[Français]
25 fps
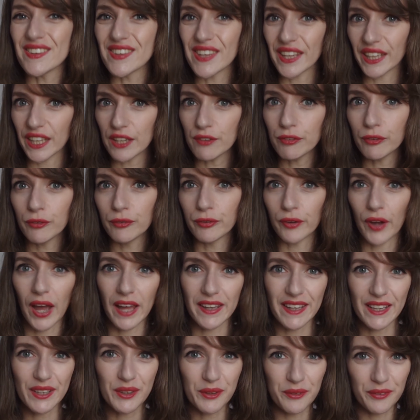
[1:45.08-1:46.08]
Cette série vous
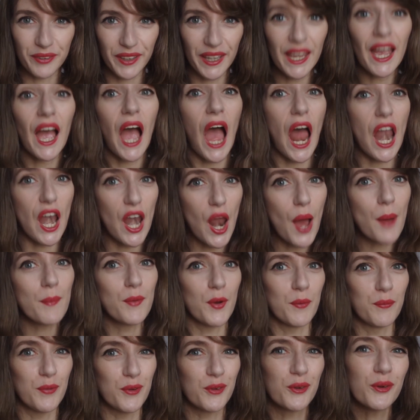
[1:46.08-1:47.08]
fera découvrir
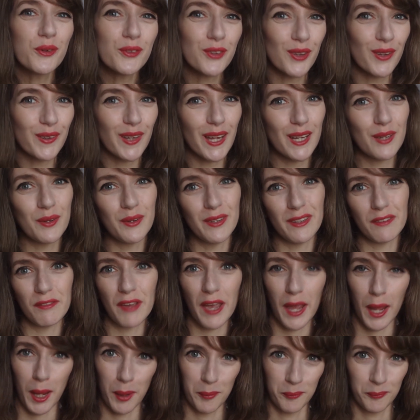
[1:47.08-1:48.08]
l'homme le plus concentré de
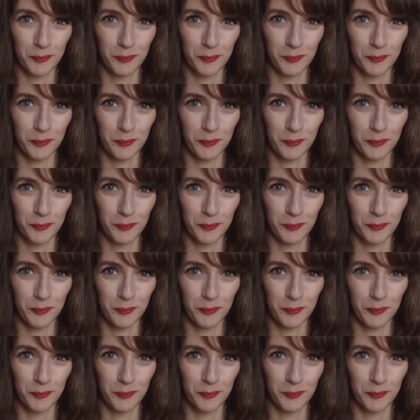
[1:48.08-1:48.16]
l'univers.